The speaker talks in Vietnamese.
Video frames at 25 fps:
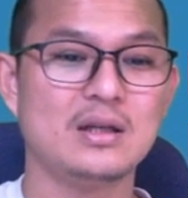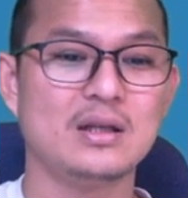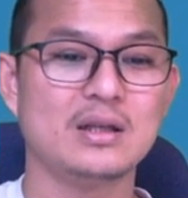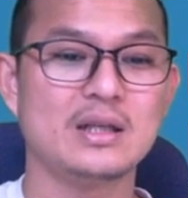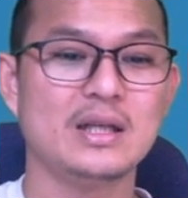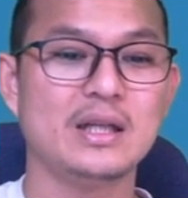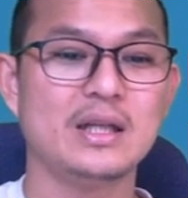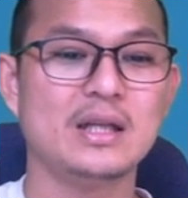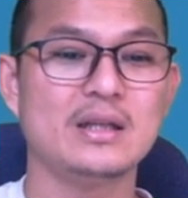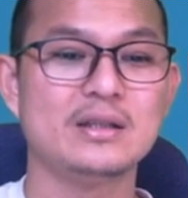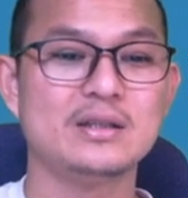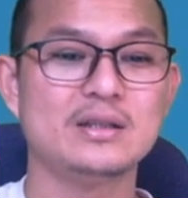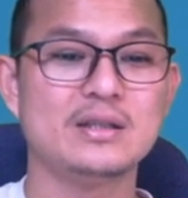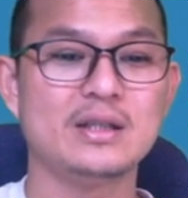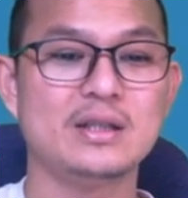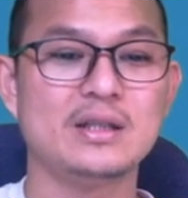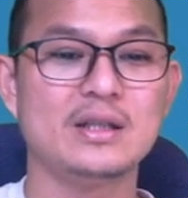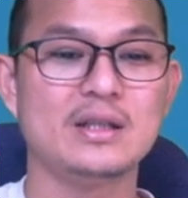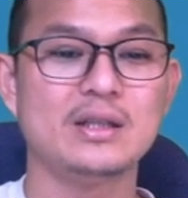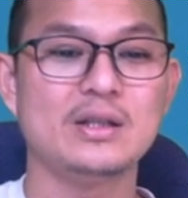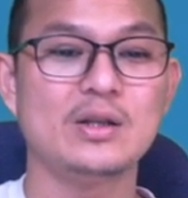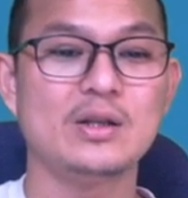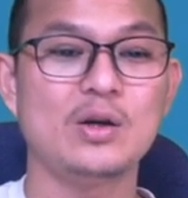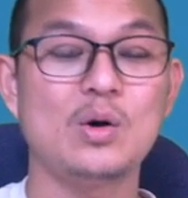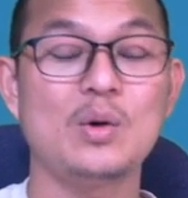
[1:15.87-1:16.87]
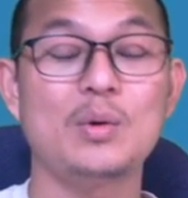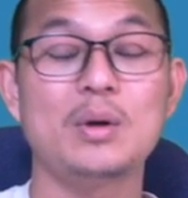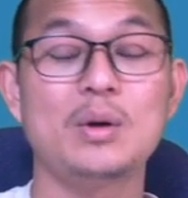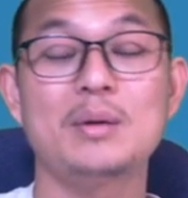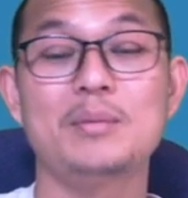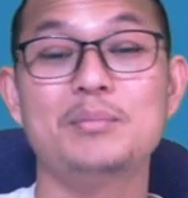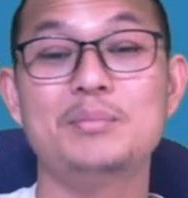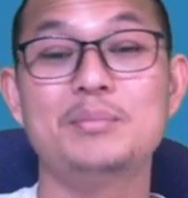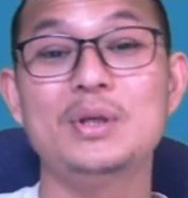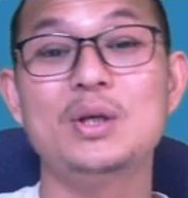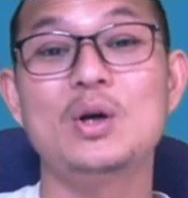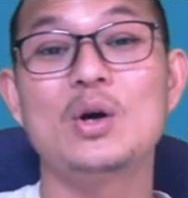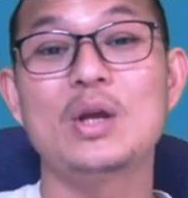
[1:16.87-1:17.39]
kia chưa rơi dọc
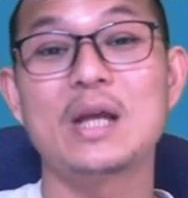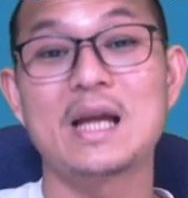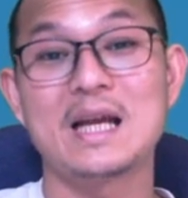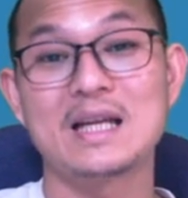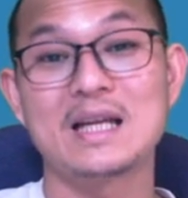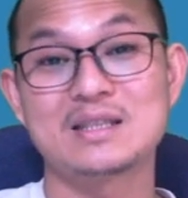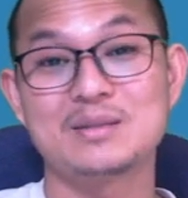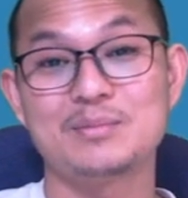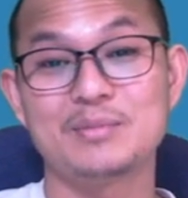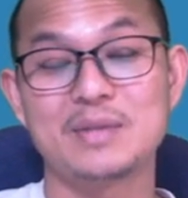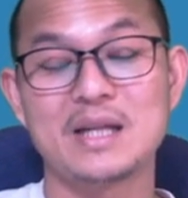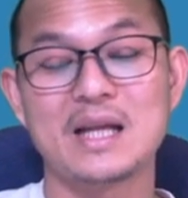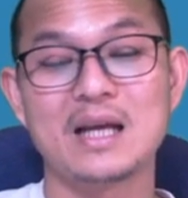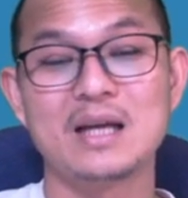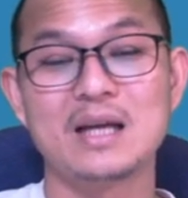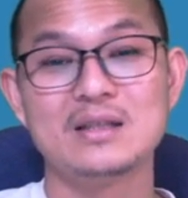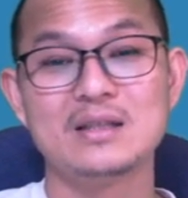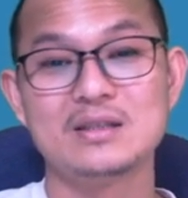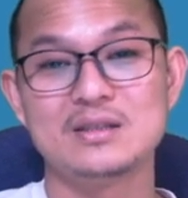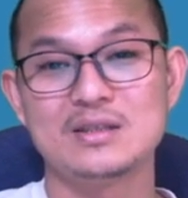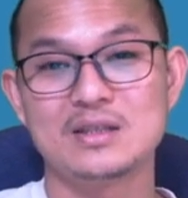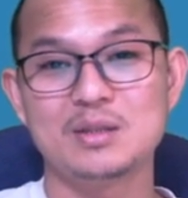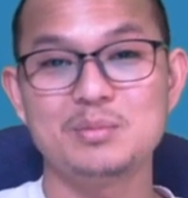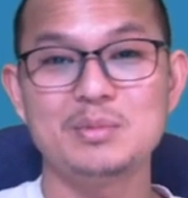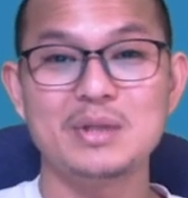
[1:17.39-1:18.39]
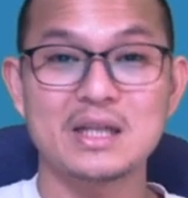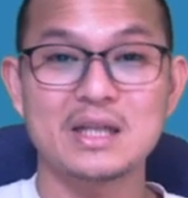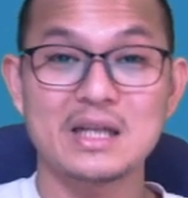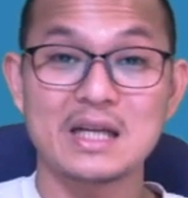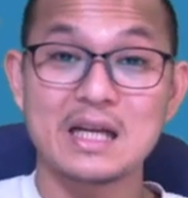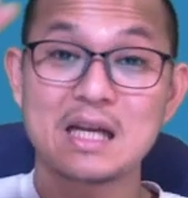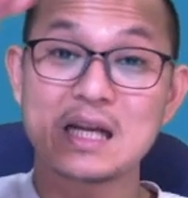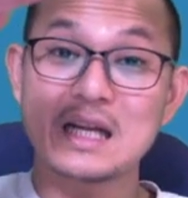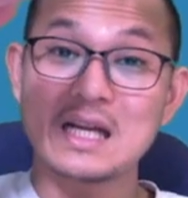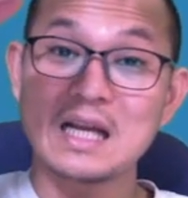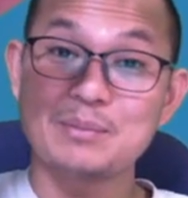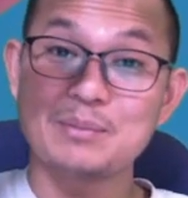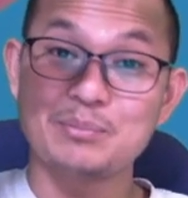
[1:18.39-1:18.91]
rồi hạ sầm nhẹ giống như
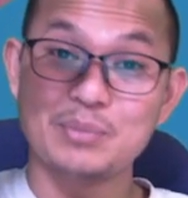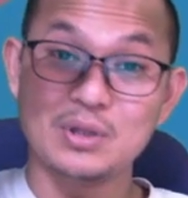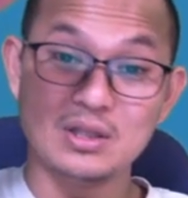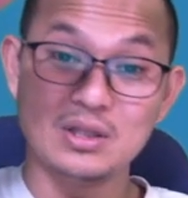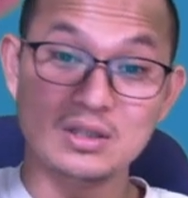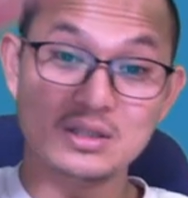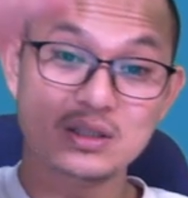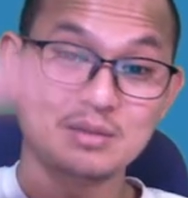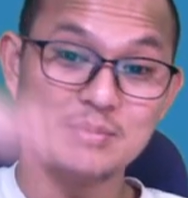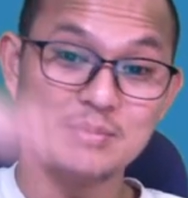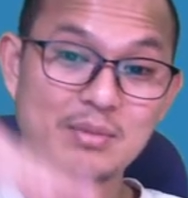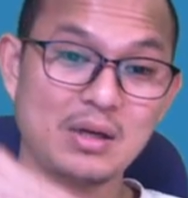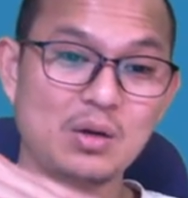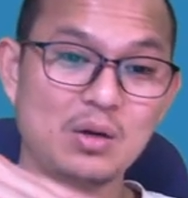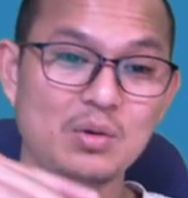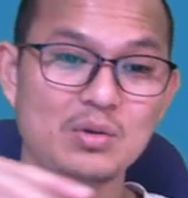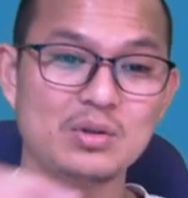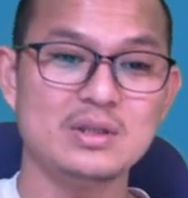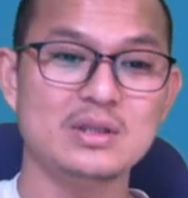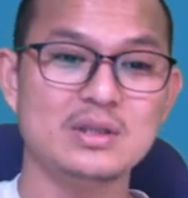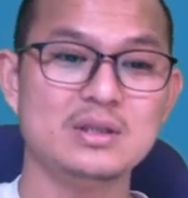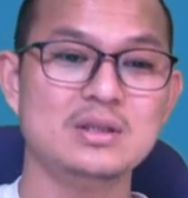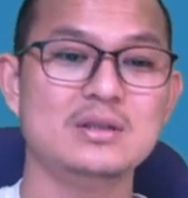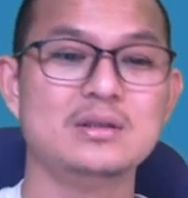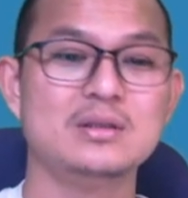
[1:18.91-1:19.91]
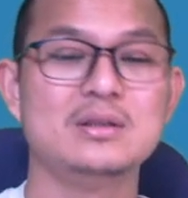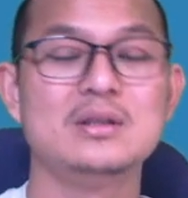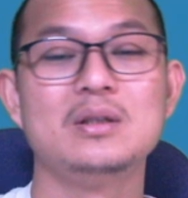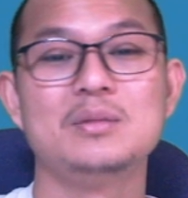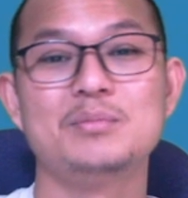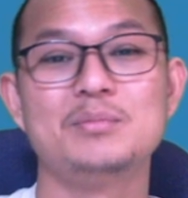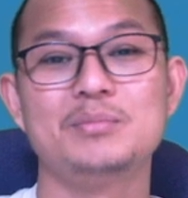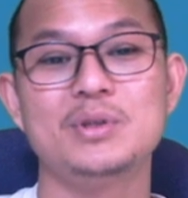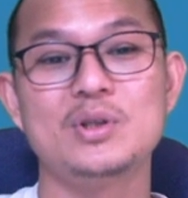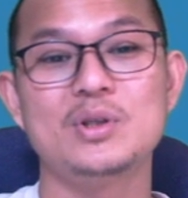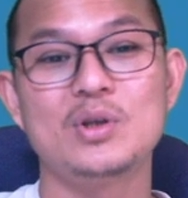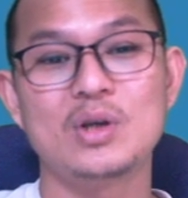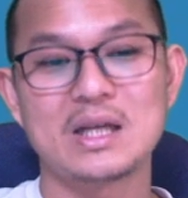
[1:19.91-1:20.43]
cái cạch bị lừa máu cứ
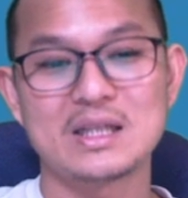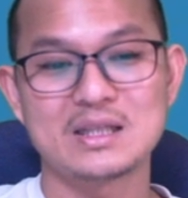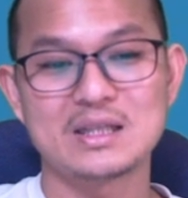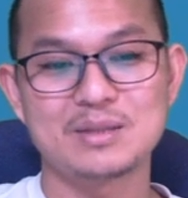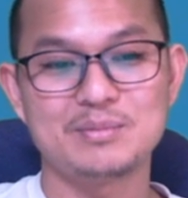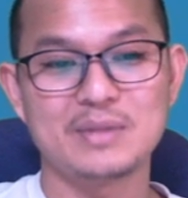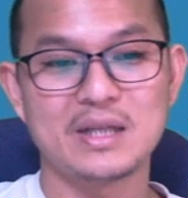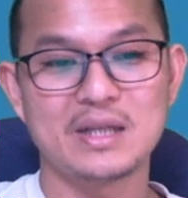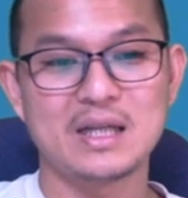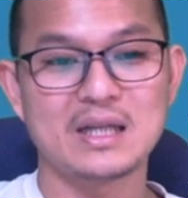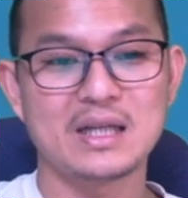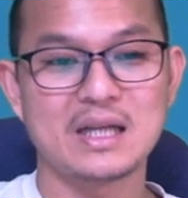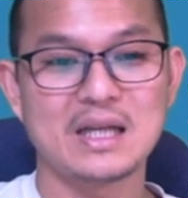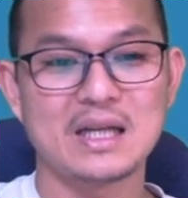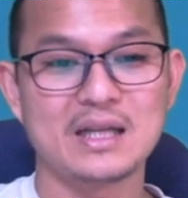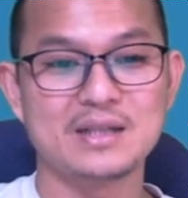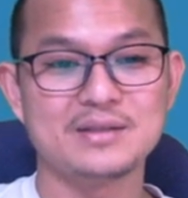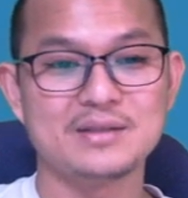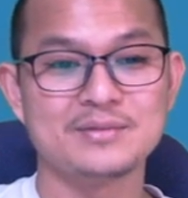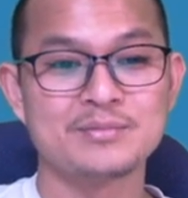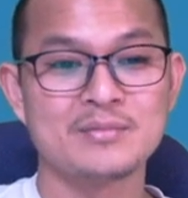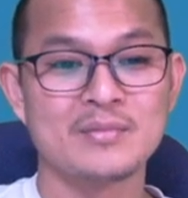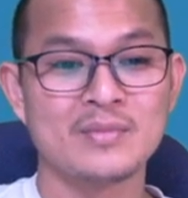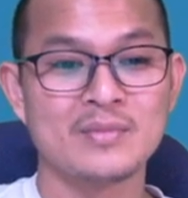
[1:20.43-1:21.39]
rồi hạ sầm nhẹ là ngày